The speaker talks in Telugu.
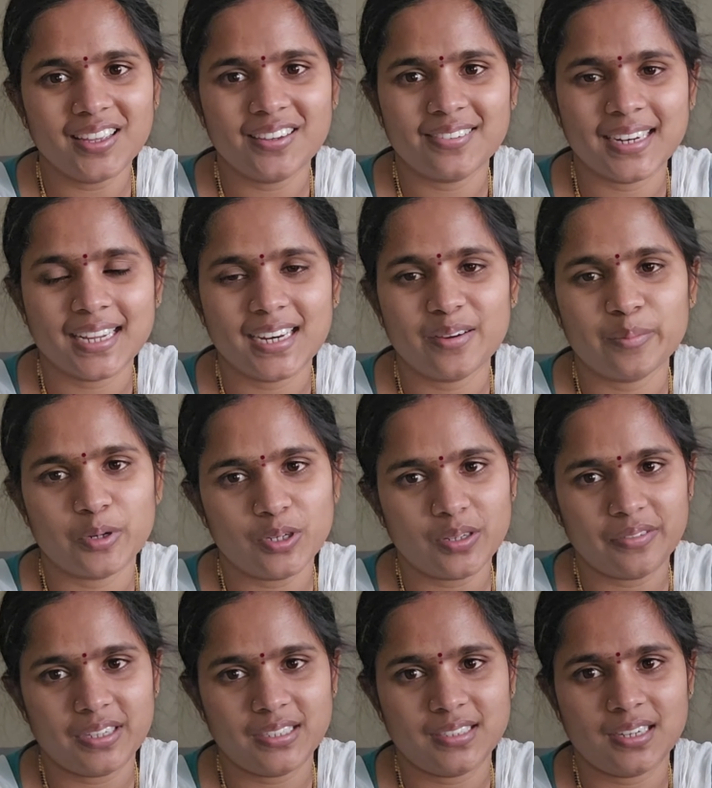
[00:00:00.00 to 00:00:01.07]
ఎవరైనా
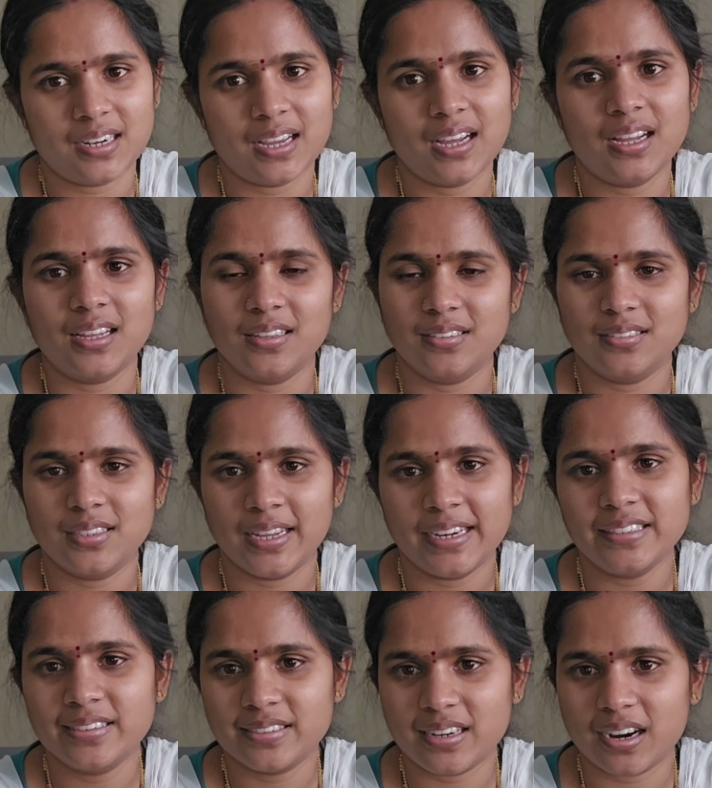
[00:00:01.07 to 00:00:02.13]
మోటివేషన్గా
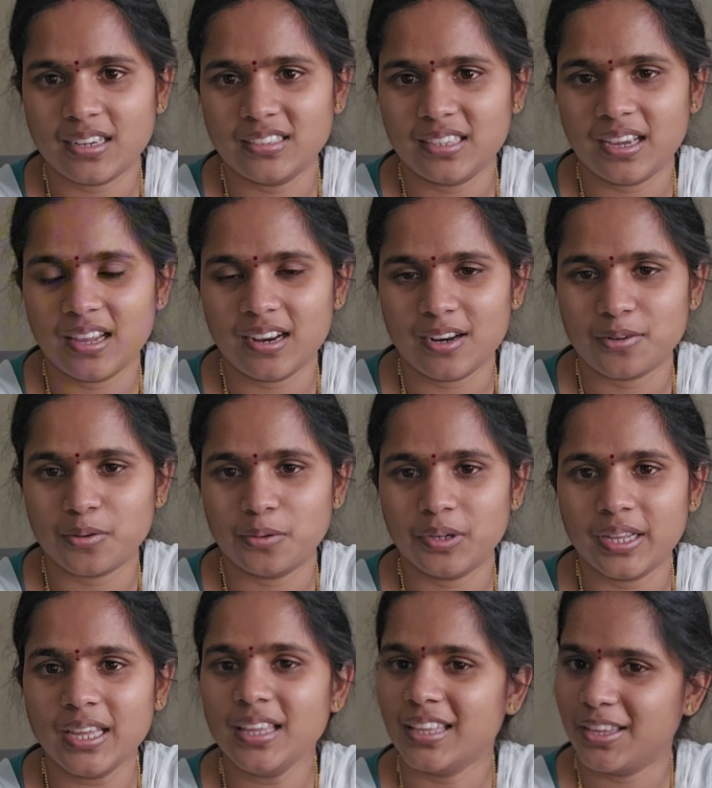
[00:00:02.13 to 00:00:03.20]
డైట్ స్టార్ట్
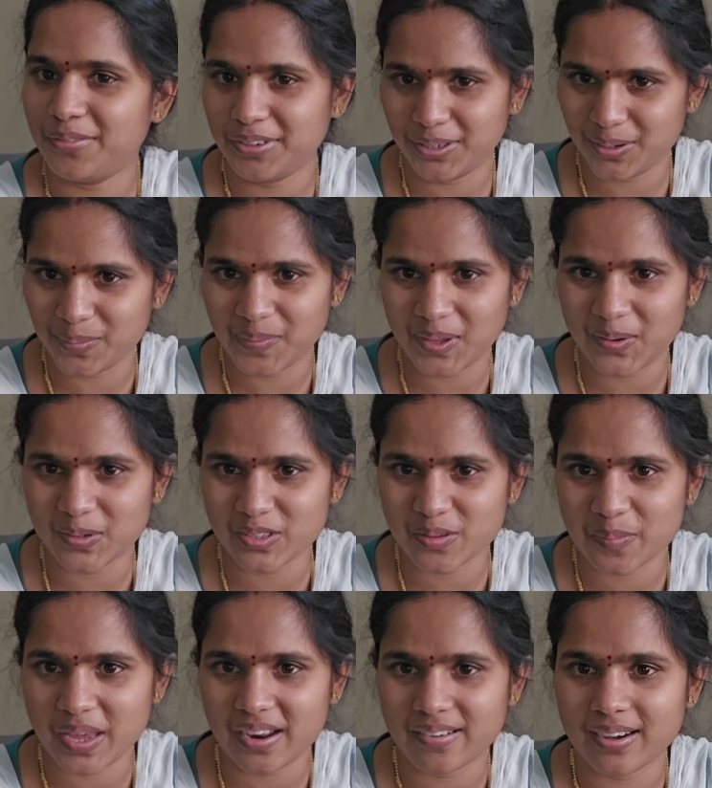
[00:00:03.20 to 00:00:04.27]
చేయాలనుకుంటే ఈ వీడియో
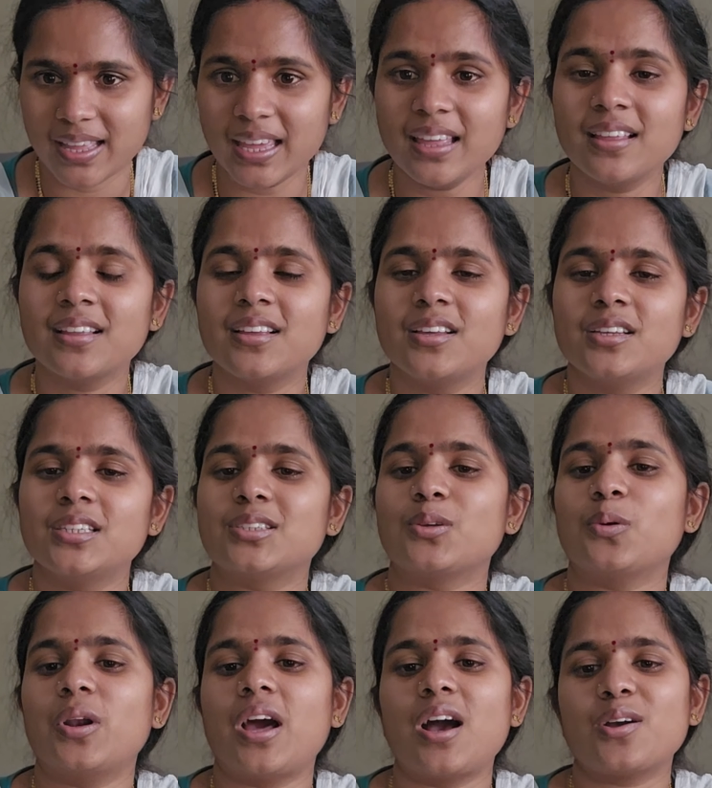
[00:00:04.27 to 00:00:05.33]
మీకోసమే అండి
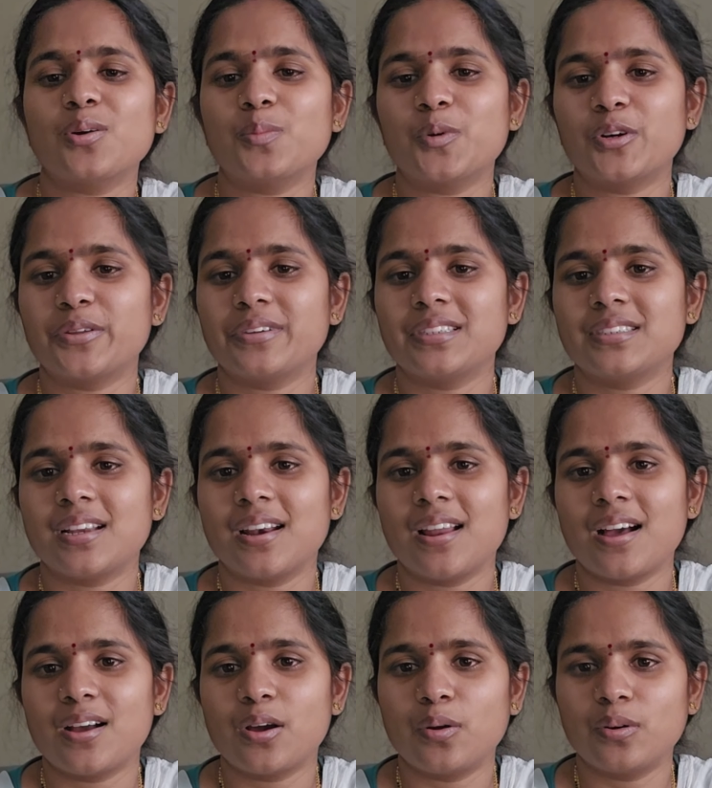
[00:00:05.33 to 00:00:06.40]
సో నాకు మోటివేషన్
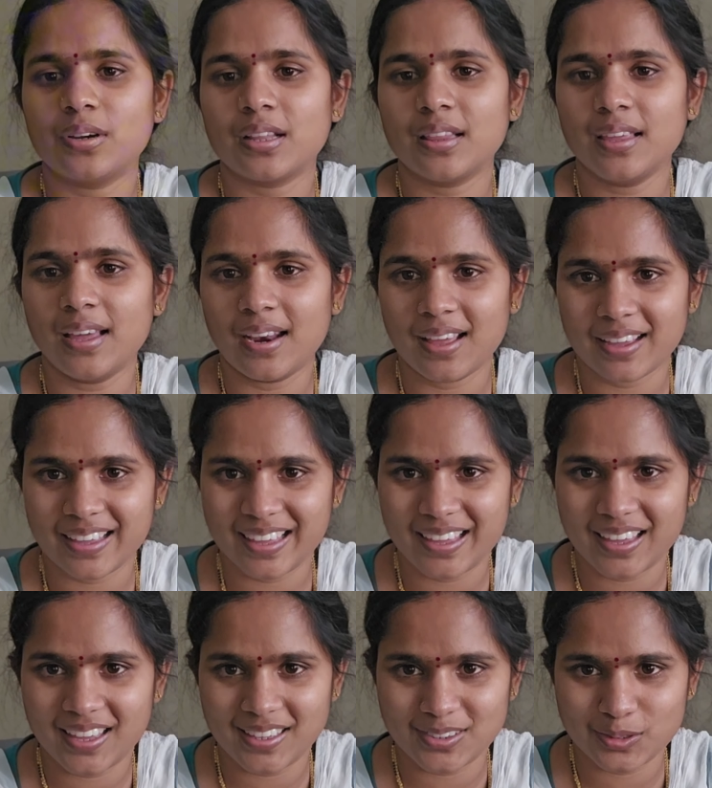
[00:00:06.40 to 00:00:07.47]
లాగా ఉంటుంది అలాగే
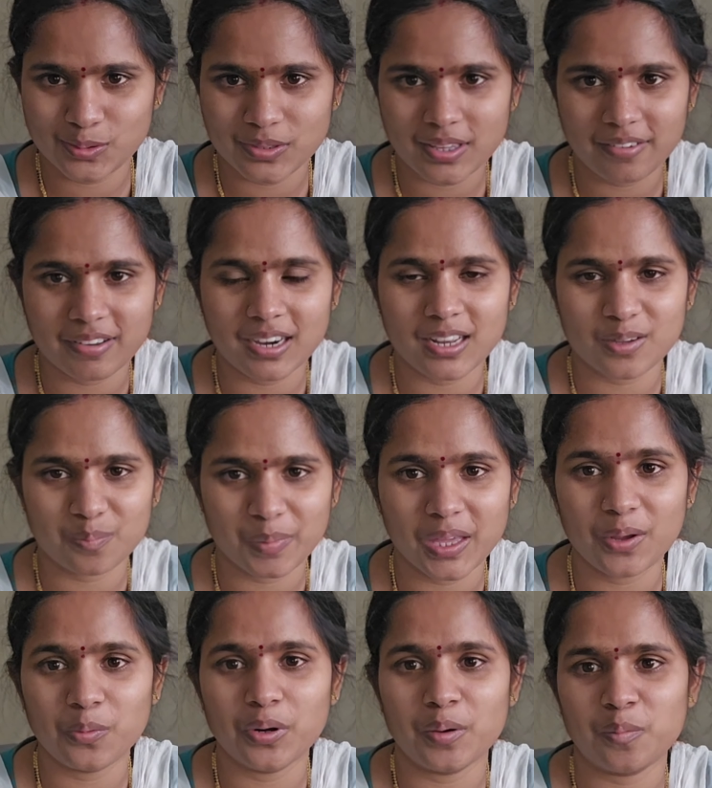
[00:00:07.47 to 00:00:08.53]
చూసే వాళ్ళకు
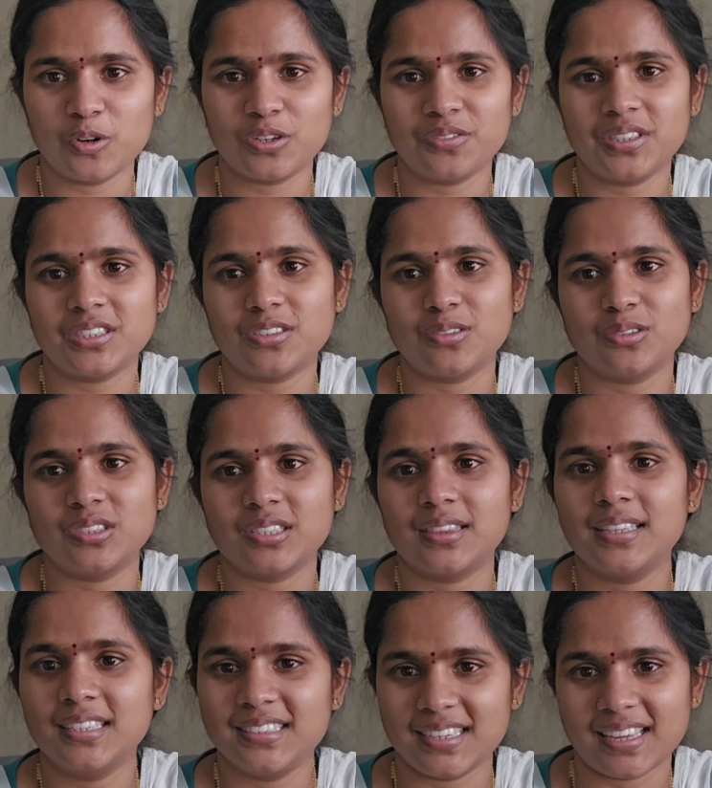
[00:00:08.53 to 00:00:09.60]
మీకు కూడా మోటివేషన్
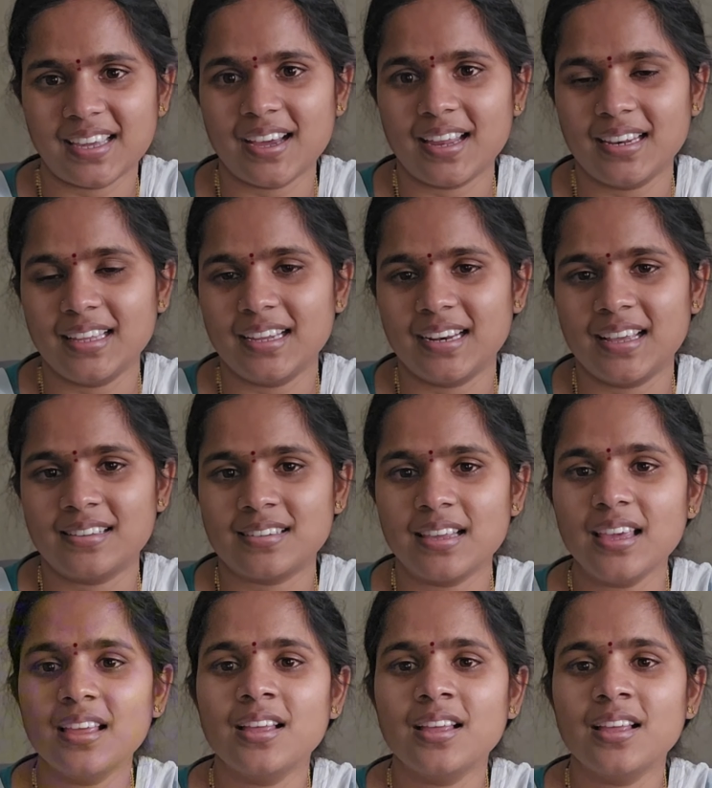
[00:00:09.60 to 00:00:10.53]
వచ్చింది చెయ్యాలి అనేసి